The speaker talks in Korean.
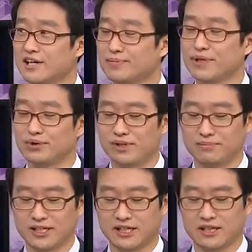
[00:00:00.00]

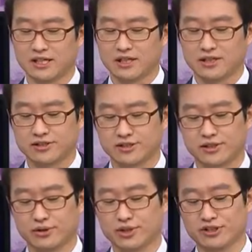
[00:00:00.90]
필요합니다. 그래서
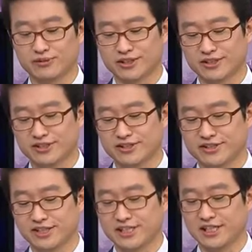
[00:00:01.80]
저희
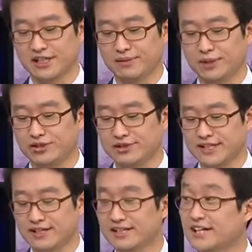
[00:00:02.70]
월드비전에서는 이제 이
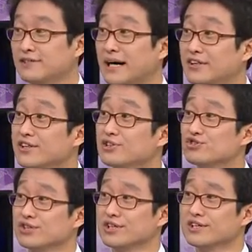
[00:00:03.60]
면생리대를 만들
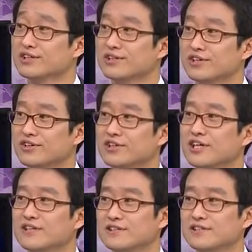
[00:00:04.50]
수 있는 이런
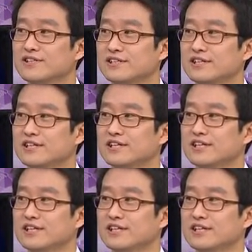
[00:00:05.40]
키트를